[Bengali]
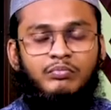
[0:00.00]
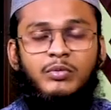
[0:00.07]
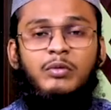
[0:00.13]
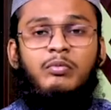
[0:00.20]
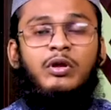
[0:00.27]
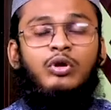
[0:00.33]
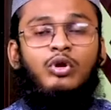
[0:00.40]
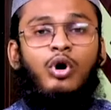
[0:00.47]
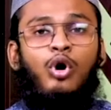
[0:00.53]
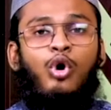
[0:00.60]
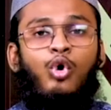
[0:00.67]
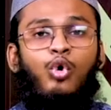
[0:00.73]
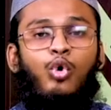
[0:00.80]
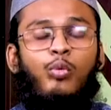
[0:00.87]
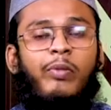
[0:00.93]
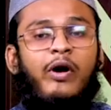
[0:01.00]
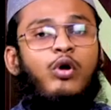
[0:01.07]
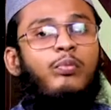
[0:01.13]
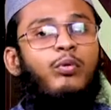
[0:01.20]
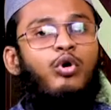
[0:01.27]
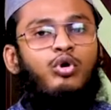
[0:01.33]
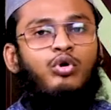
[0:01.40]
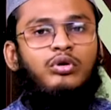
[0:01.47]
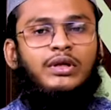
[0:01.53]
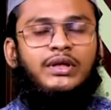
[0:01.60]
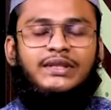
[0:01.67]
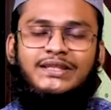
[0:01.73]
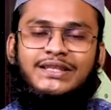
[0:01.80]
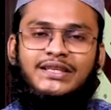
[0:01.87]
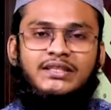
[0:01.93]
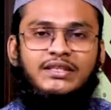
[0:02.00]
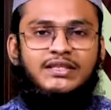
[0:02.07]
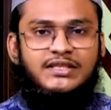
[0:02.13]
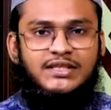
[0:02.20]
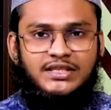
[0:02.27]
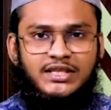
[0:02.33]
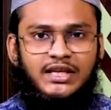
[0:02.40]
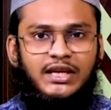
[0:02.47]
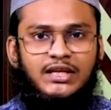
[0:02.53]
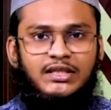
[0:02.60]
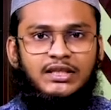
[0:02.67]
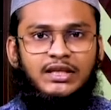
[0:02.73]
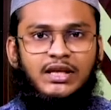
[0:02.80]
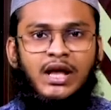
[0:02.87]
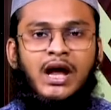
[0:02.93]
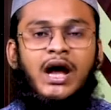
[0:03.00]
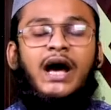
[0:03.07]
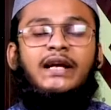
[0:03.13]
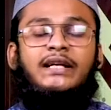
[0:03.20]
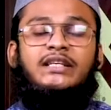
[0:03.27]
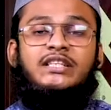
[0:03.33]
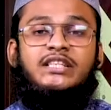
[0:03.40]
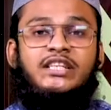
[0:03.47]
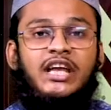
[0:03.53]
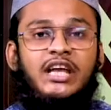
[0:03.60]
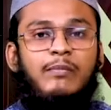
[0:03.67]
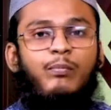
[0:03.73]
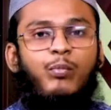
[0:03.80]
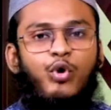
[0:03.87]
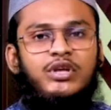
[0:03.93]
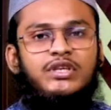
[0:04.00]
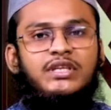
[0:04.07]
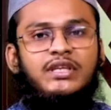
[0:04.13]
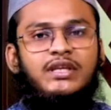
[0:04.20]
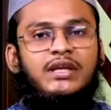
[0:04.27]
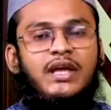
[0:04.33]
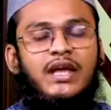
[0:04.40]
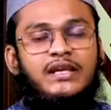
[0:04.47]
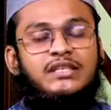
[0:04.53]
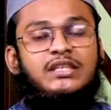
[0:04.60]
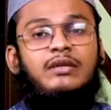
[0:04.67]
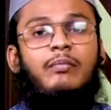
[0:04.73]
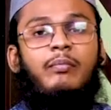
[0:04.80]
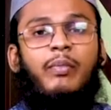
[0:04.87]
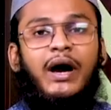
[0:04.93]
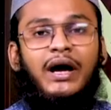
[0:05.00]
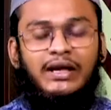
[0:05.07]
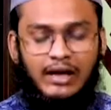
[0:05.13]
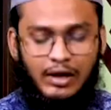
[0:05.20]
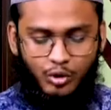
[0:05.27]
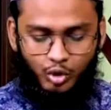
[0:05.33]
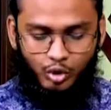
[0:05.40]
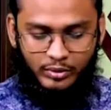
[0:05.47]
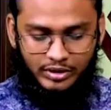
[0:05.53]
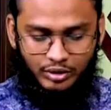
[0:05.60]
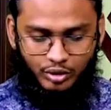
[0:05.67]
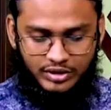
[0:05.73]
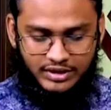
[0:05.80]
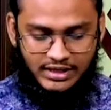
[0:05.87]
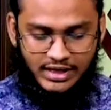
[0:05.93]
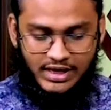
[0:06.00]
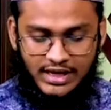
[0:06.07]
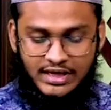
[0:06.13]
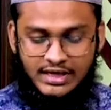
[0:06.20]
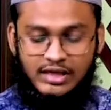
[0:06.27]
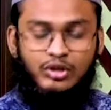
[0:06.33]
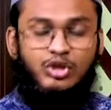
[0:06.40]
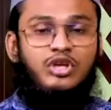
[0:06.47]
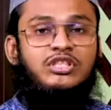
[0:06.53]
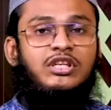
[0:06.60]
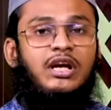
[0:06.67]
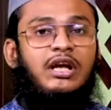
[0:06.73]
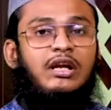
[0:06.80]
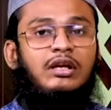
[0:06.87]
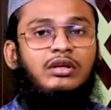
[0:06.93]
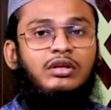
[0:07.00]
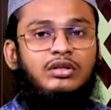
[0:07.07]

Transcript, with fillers: বিভিন্ন উপায় উপকরণ দিয়ে দিয়েছেন সেখানে তিনি আর সেই বইটিরই একটি বাংলা অনুবাদ হচ্ছে হৃদয় জাগার